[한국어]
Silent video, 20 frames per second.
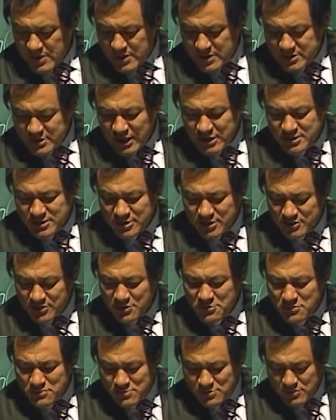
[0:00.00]

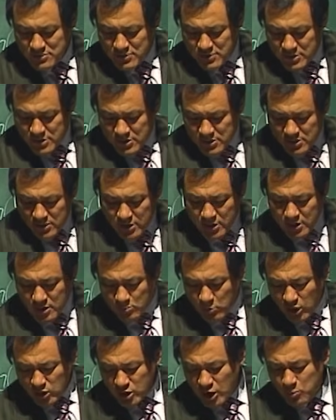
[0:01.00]
찾으셨어요? 네. 네.
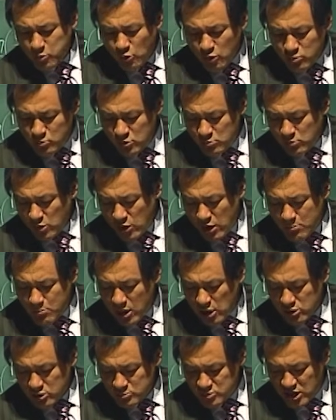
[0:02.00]
마태복음은 뭐
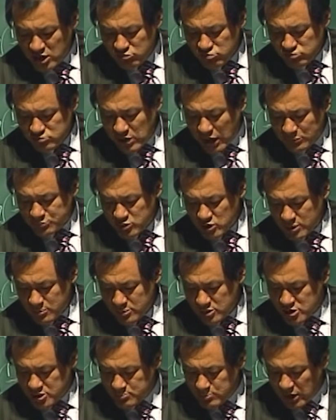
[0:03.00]
웬만큼 재수 압주하면
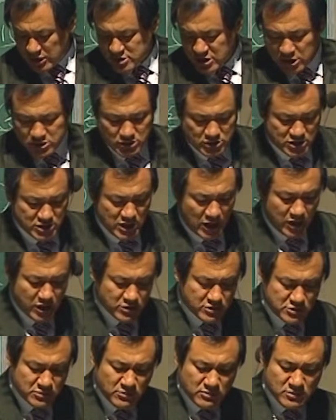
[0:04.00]
금방 찾아지잖아요.
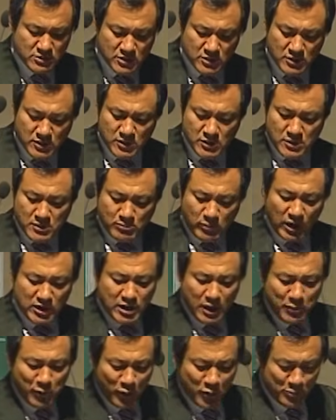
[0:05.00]
그죠?
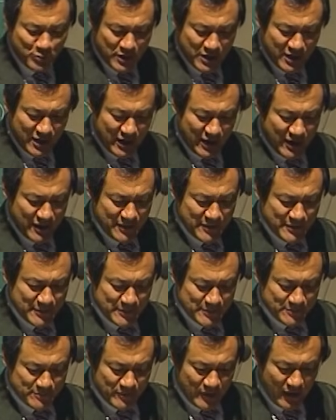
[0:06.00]
마태복음이니까.
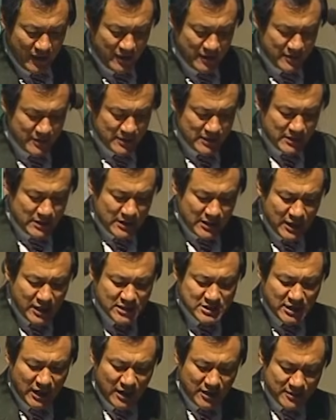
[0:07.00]
네. 예,
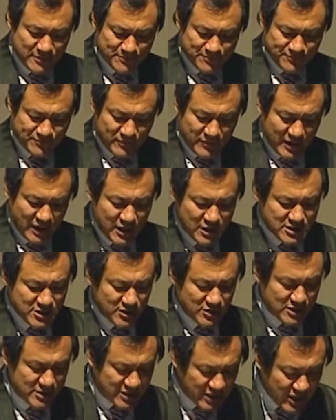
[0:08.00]
1장
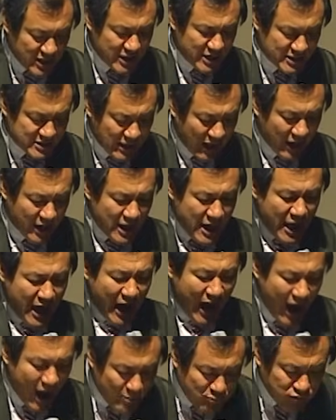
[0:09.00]
1절 시작
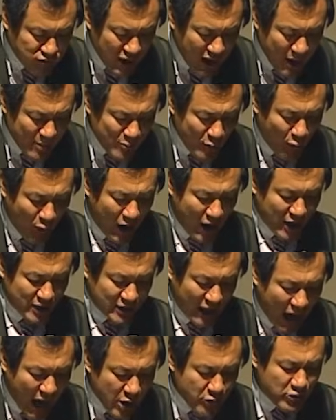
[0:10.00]
아브라함과
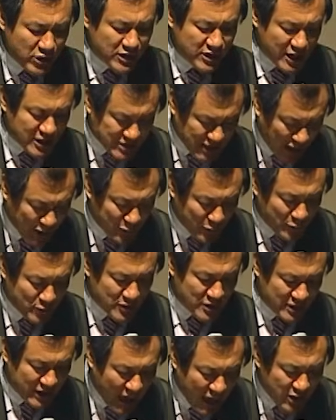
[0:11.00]
다윗의 자손
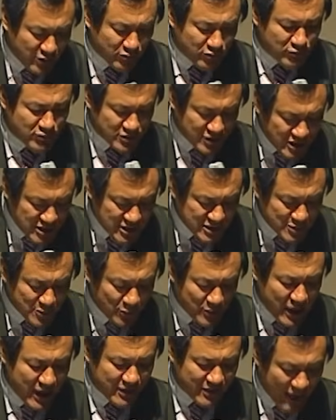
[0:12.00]
예수
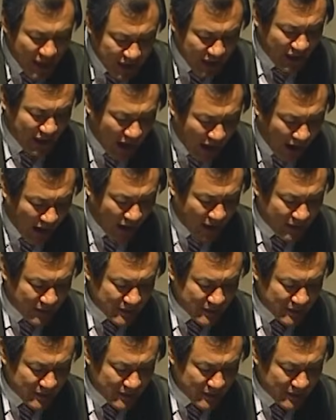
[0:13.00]
그리스도의 세계라